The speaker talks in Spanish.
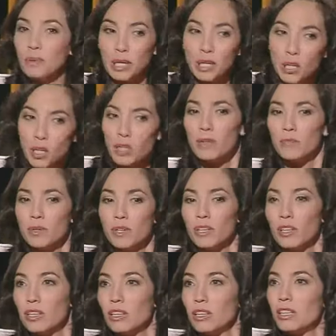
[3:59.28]
pero
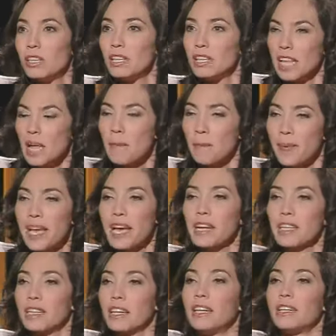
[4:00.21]
como ah.
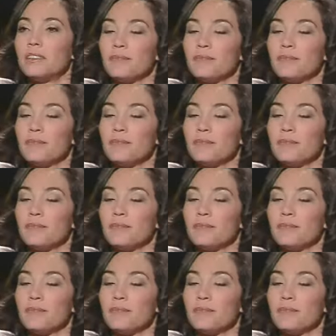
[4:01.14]
despierta,